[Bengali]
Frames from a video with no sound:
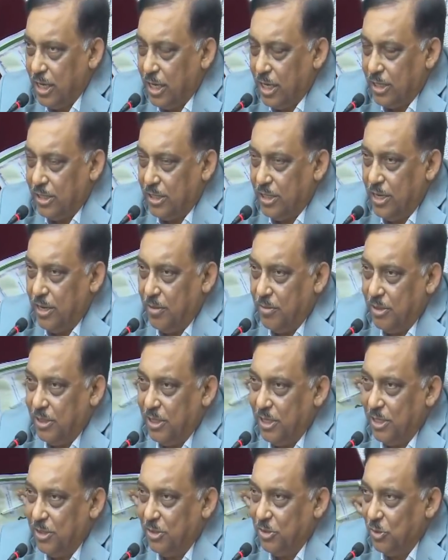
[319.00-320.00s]
কাজেই
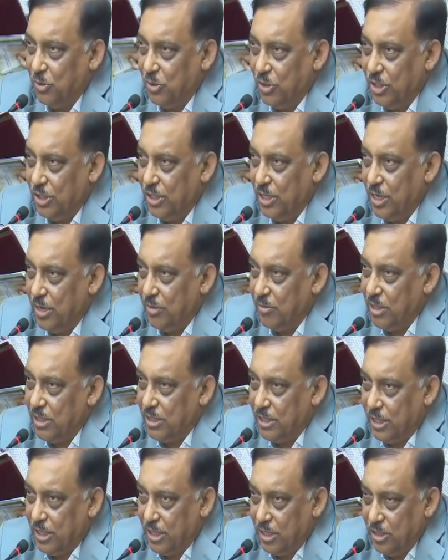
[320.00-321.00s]
আমাদের দুর্নীতি আমরা
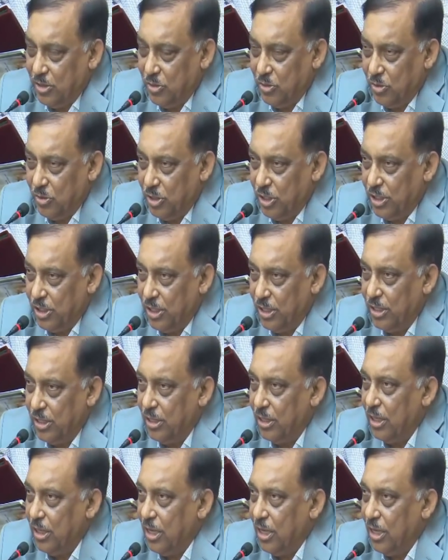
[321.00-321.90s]
যেখানেই দুর্নীতির